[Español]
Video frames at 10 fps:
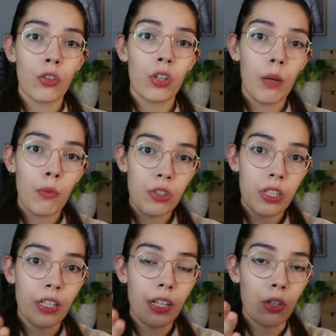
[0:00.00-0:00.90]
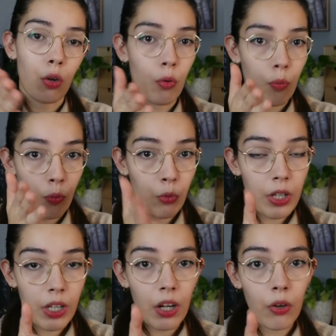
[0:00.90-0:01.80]
colocamos el río muy
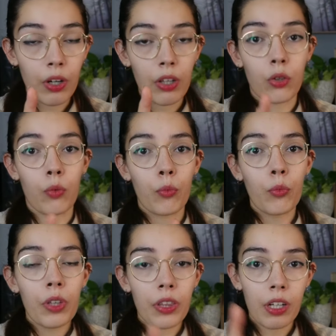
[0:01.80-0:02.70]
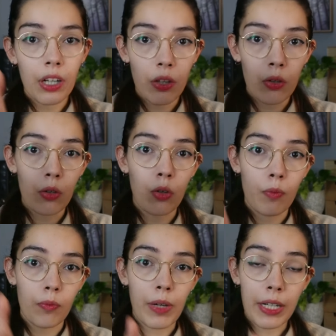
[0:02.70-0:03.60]
encajonado, muy cerrado
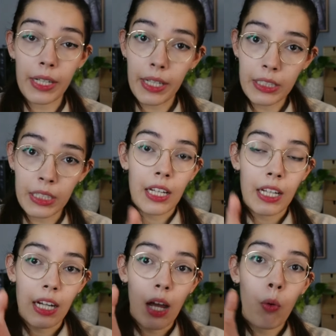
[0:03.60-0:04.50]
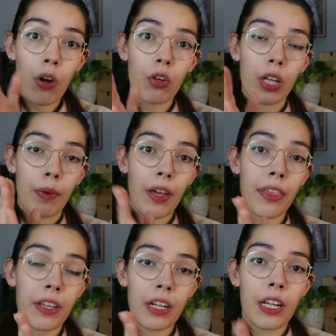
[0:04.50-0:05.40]
con barreras, el agua lo que va a
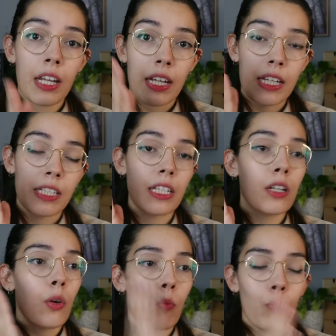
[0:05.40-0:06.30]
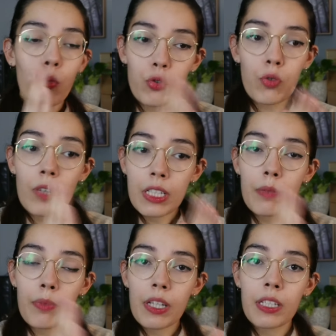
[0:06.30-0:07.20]
hacer es ir mucho más
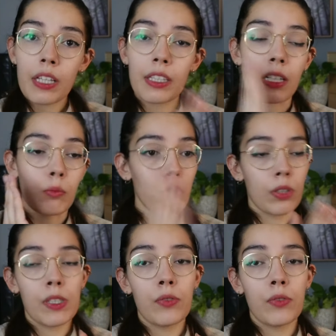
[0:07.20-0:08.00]
deprisa, tener mucha más